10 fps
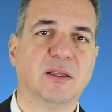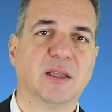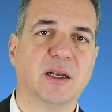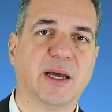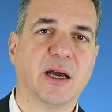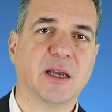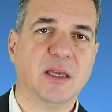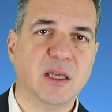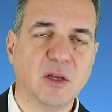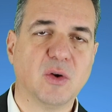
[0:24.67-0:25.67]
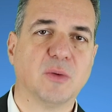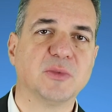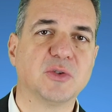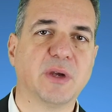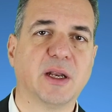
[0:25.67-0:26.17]
dann nachher hinkomme
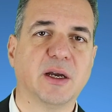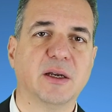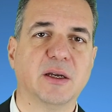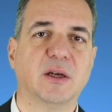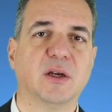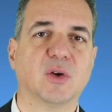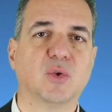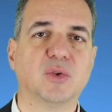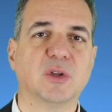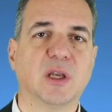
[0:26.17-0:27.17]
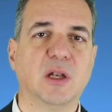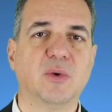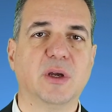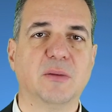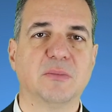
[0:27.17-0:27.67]
zu einer guten,
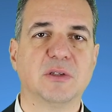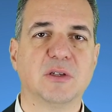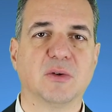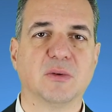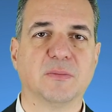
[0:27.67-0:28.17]
gelungenen Beziehung?